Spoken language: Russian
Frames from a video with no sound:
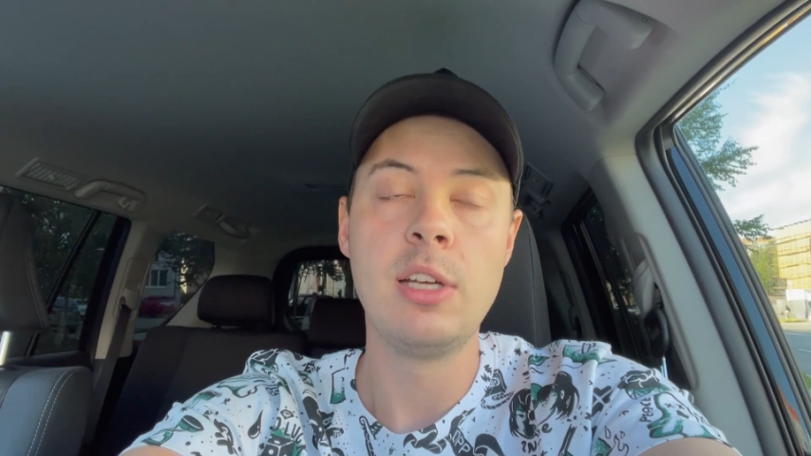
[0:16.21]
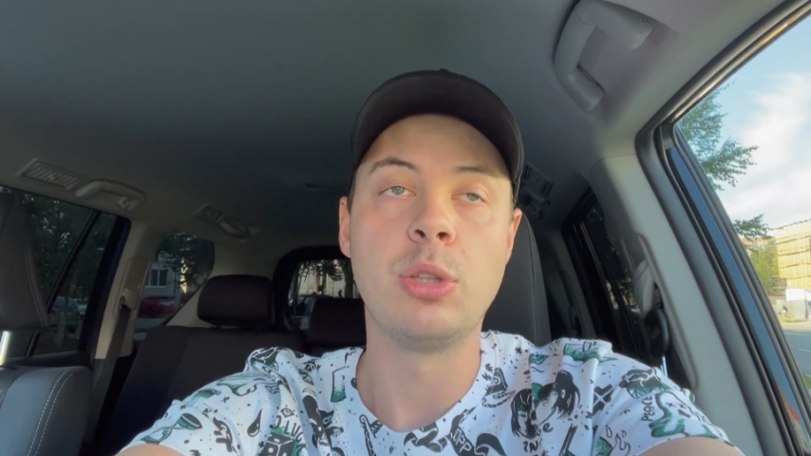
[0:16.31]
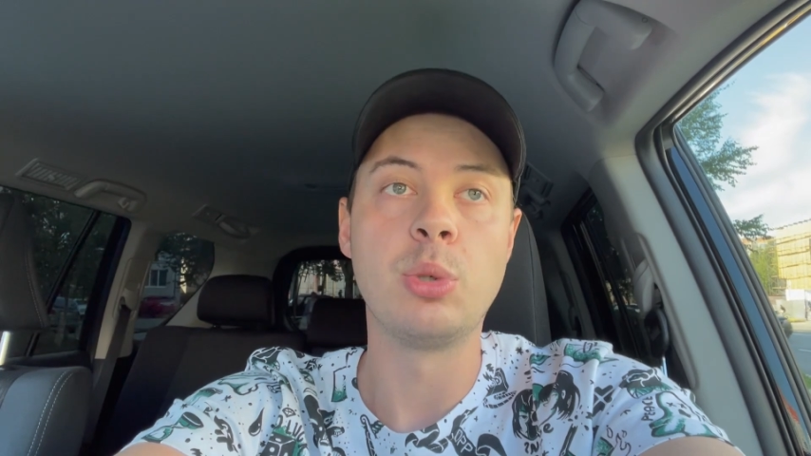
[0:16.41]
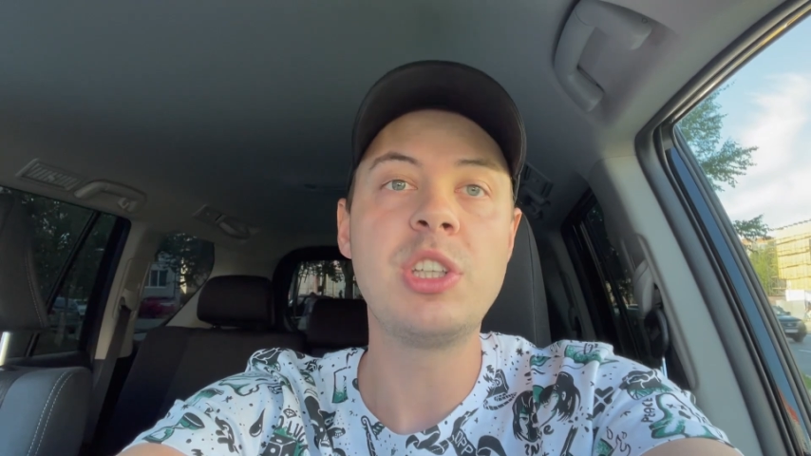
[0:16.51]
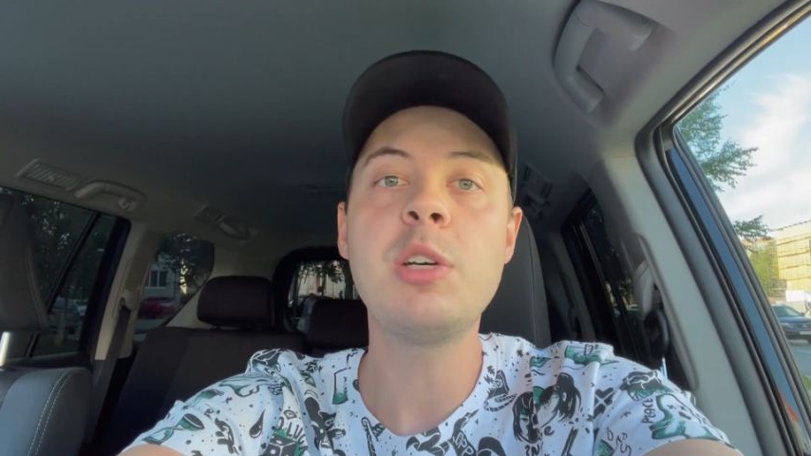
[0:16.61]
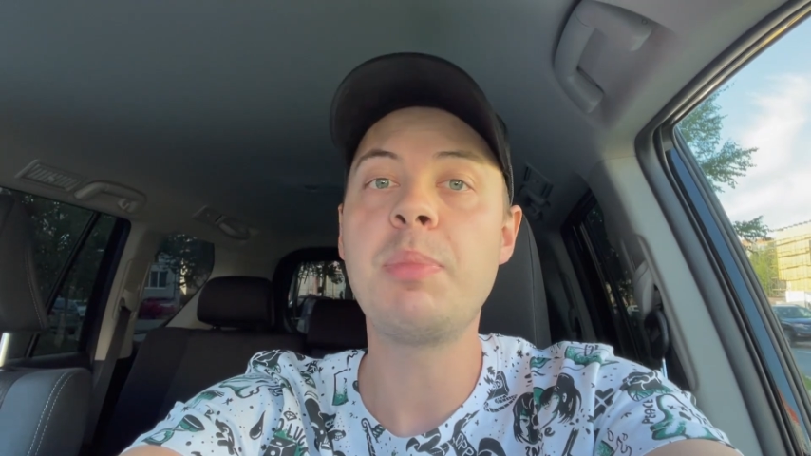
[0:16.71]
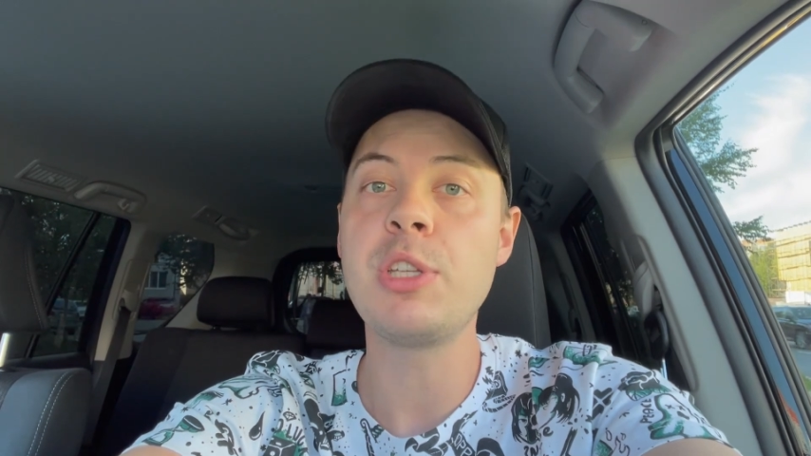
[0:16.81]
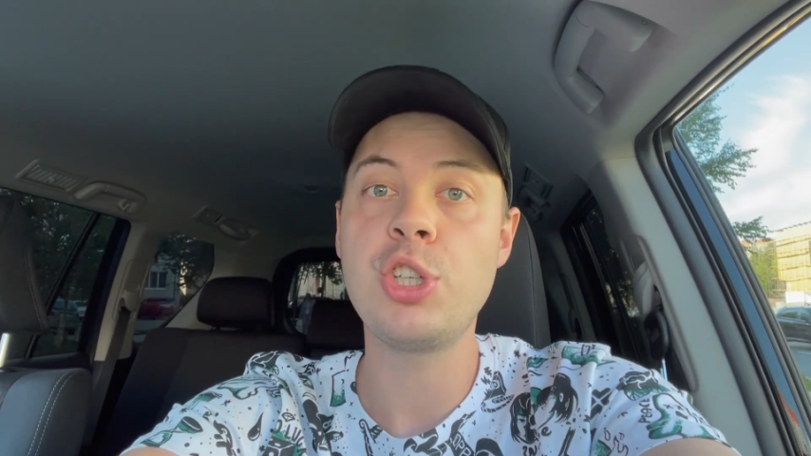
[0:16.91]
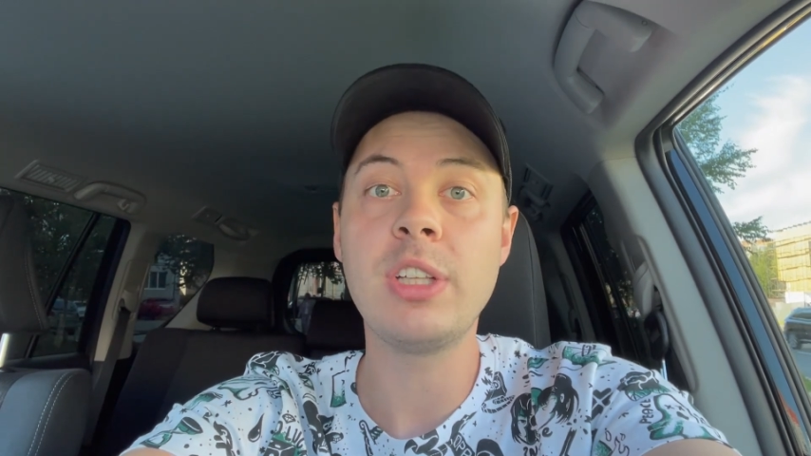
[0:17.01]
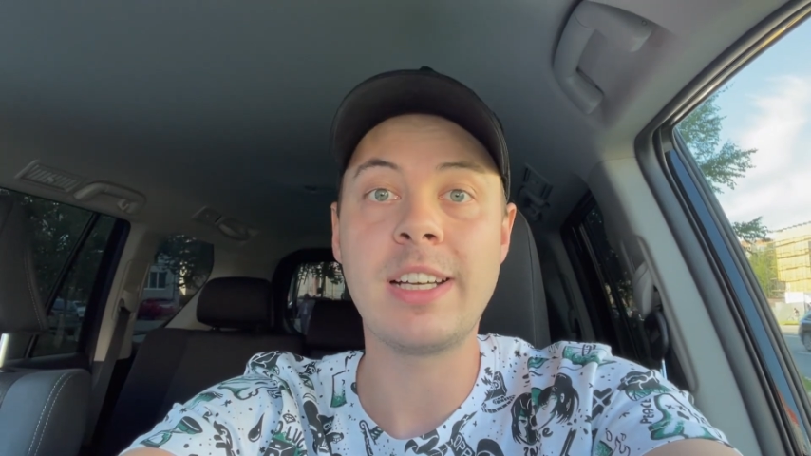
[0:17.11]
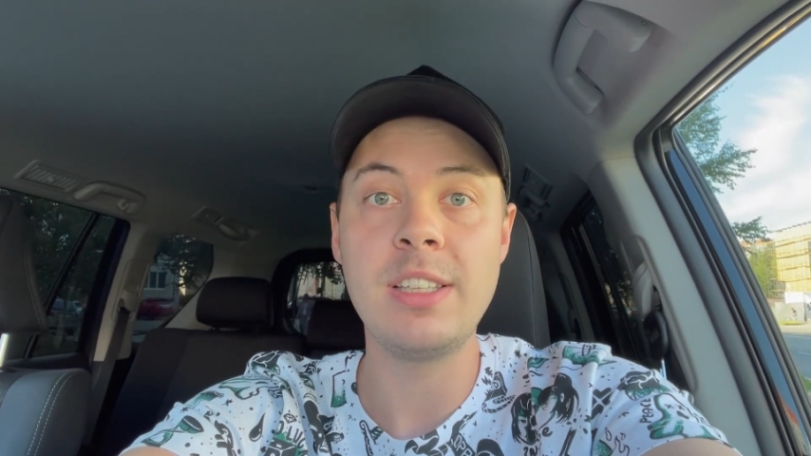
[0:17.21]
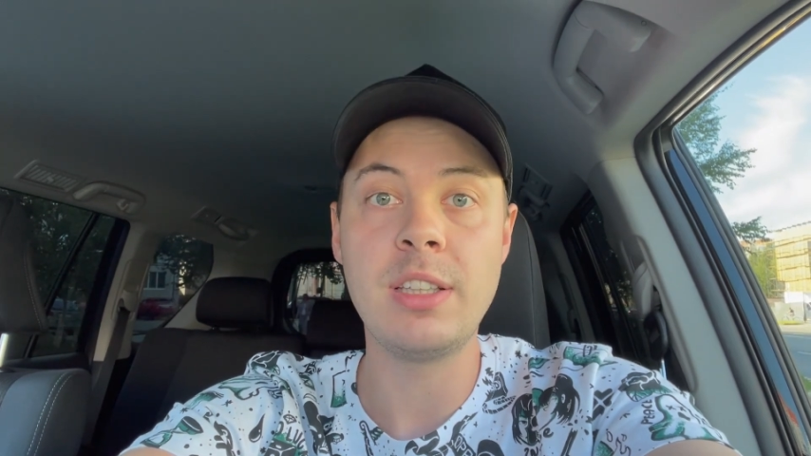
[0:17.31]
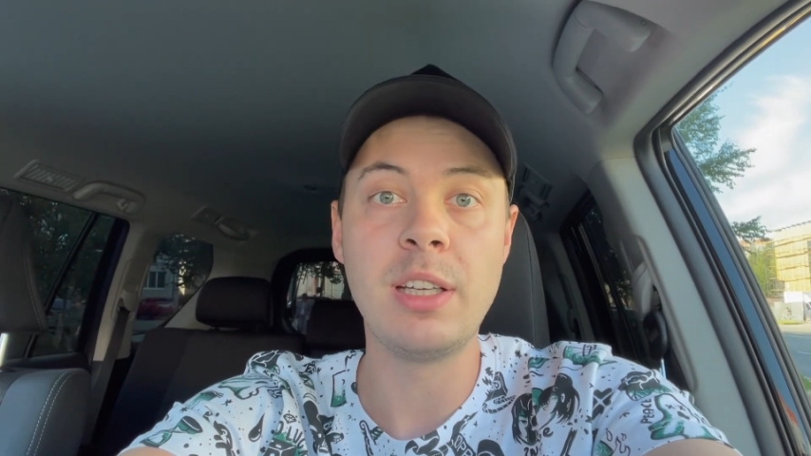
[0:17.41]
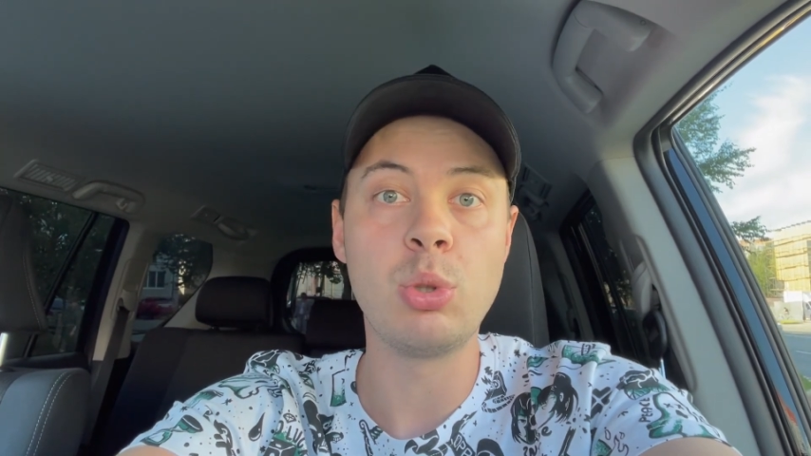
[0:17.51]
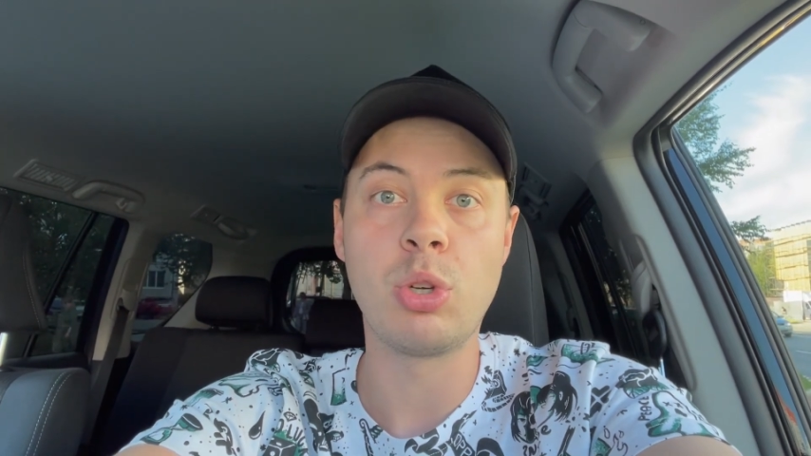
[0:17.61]
Других причин
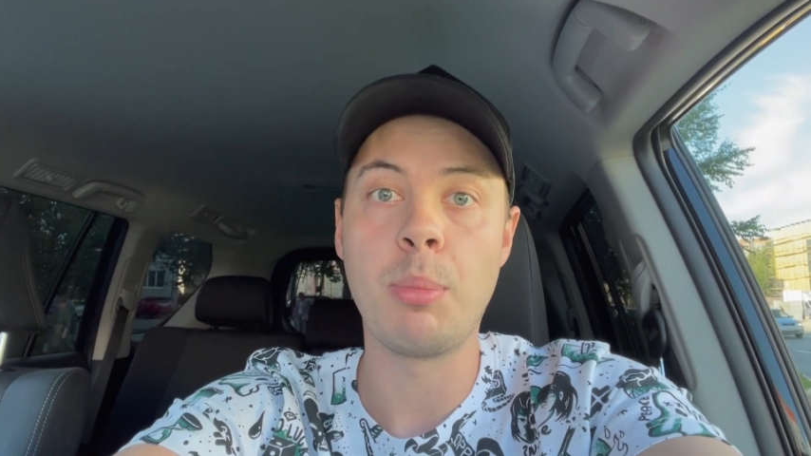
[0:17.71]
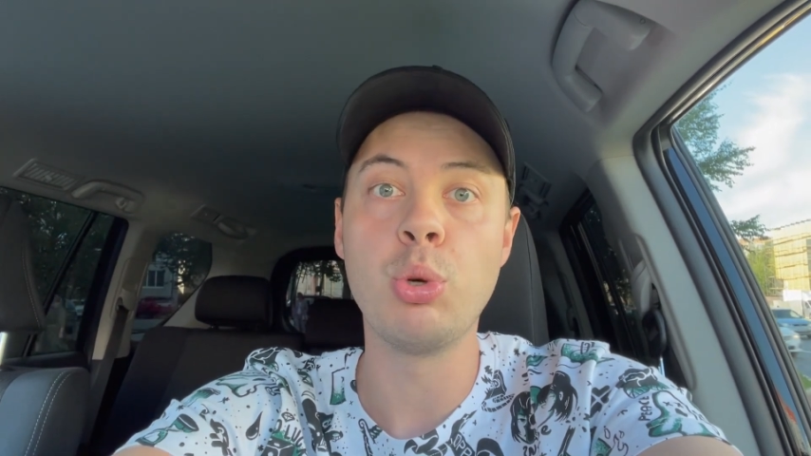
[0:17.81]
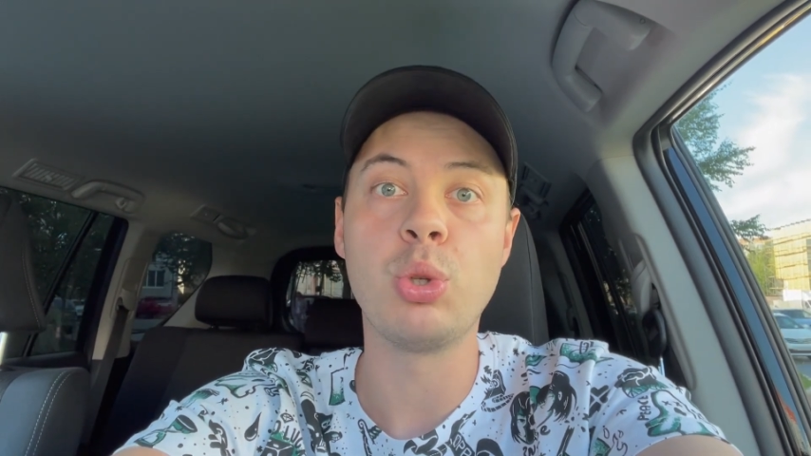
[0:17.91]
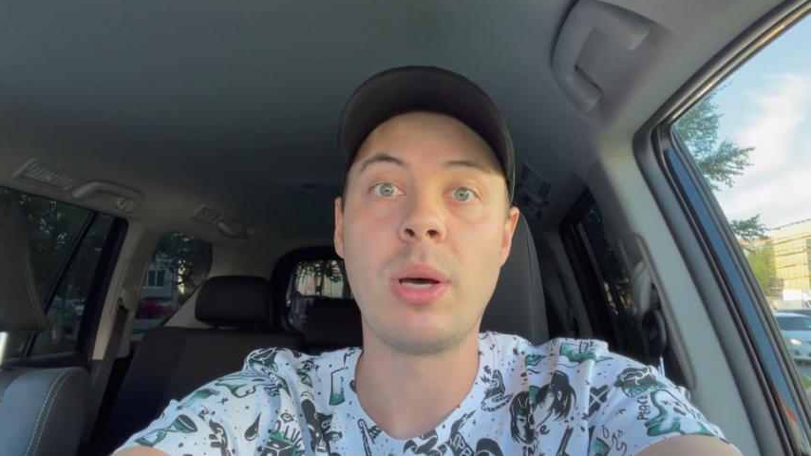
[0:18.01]
ходить на эту работу